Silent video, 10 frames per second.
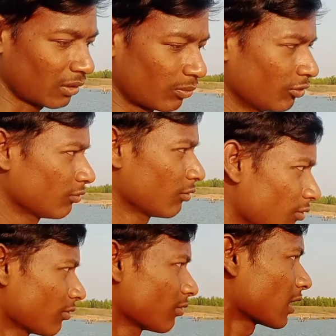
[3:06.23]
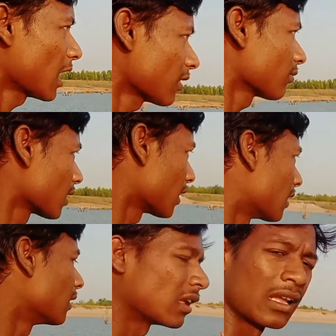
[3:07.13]
और बहुत कुछ तो दिखा चुके
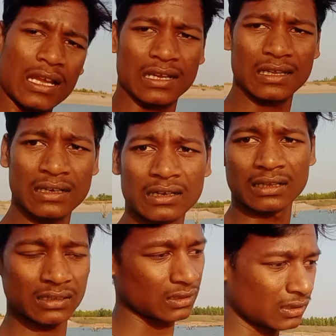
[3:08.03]
हैं अगर